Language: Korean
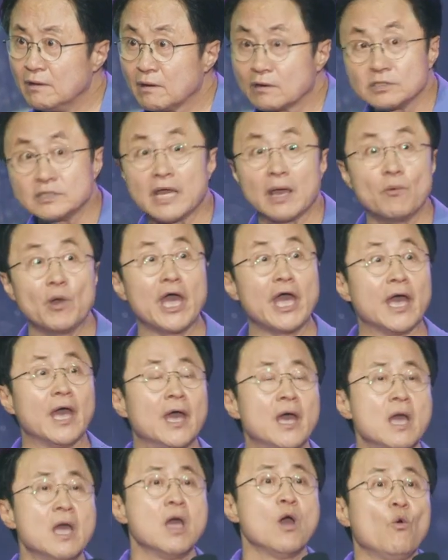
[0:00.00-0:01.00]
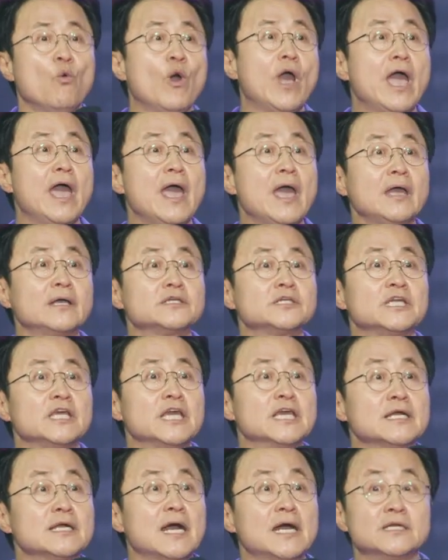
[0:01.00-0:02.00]
근데 왜? 왜
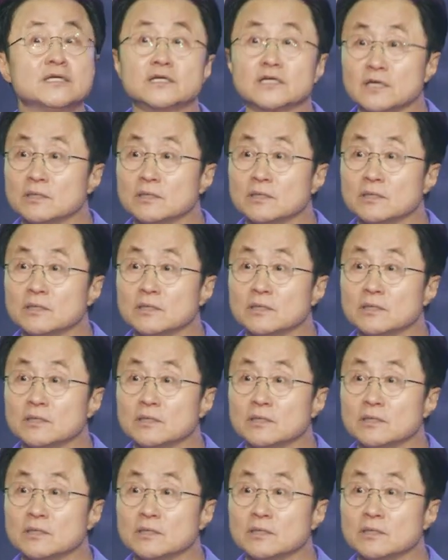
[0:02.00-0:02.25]
인간은